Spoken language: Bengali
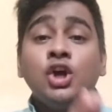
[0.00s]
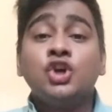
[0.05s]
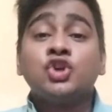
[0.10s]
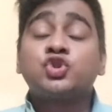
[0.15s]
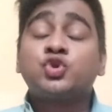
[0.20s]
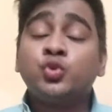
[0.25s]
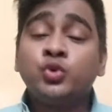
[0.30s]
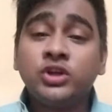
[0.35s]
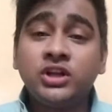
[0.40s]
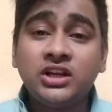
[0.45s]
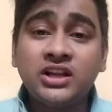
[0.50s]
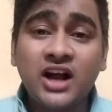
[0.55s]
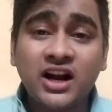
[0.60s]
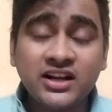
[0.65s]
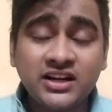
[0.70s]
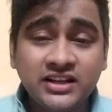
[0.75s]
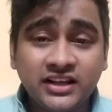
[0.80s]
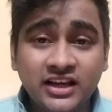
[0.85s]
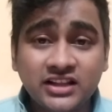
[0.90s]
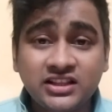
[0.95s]
সুনীল
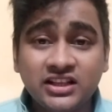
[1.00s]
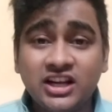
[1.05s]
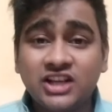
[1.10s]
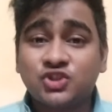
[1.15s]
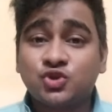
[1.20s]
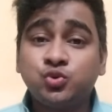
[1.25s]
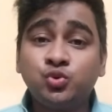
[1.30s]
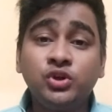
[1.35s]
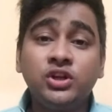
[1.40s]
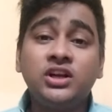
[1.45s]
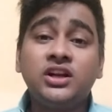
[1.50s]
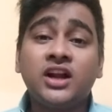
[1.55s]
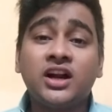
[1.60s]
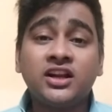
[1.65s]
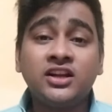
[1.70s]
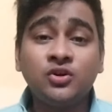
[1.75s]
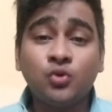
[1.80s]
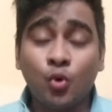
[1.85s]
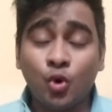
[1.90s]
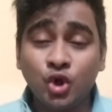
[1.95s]
নারিনকে দিলে সুনীল
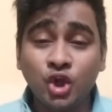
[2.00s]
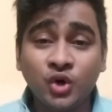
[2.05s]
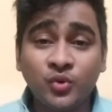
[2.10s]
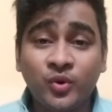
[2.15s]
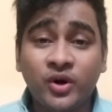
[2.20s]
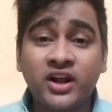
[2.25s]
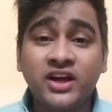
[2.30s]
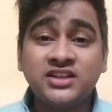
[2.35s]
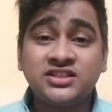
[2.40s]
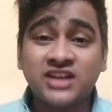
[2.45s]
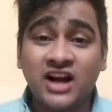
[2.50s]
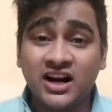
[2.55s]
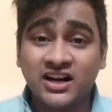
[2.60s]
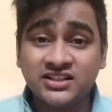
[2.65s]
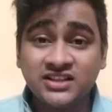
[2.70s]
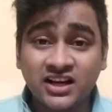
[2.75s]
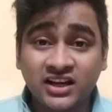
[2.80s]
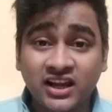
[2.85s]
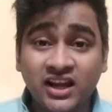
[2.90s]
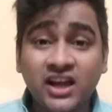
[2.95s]
নারিন ওই ওভারে
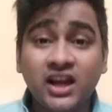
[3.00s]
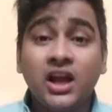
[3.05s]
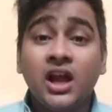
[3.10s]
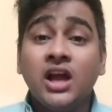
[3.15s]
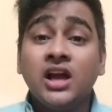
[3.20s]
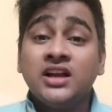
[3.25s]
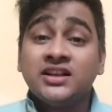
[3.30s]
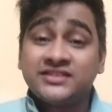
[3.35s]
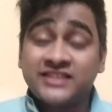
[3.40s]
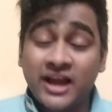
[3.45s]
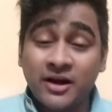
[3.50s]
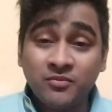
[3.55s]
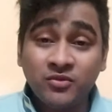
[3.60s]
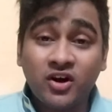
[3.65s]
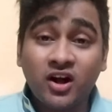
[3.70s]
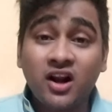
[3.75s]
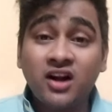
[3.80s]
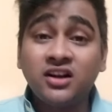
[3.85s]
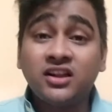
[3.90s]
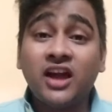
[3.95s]
জাডেজাকে
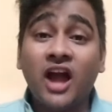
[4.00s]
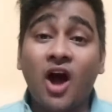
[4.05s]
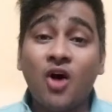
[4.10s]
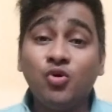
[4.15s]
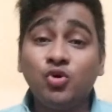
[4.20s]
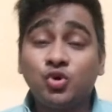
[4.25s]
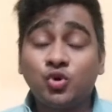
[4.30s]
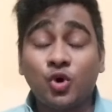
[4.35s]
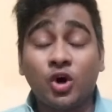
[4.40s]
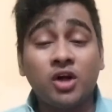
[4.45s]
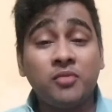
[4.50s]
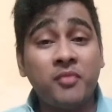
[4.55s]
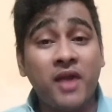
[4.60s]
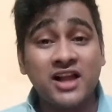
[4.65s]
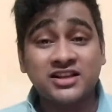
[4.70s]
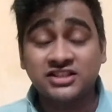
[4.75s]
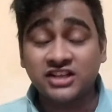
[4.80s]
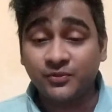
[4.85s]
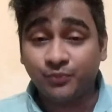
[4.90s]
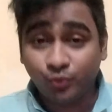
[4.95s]
শ্যামকরণকে আউট করে
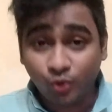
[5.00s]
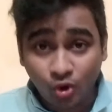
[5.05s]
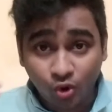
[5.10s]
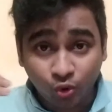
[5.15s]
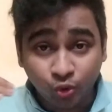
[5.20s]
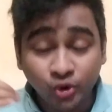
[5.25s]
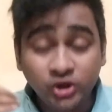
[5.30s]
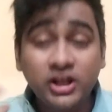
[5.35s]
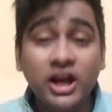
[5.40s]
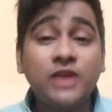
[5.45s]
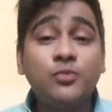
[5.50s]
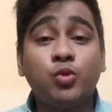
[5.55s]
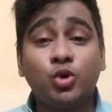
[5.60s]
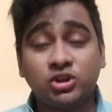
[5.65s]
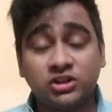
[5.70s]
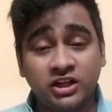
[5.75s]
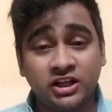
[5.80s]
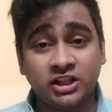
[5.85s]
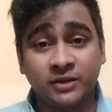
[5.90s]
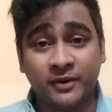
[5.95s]
ম্যাচের পুরো হুলিয়াই
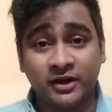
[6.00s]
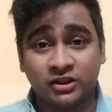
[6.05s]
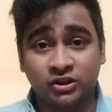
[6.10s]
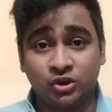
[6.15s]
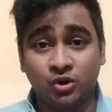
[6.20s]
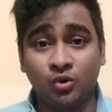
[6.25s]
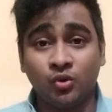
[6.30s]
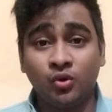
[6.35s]
বদলে দিতে পারত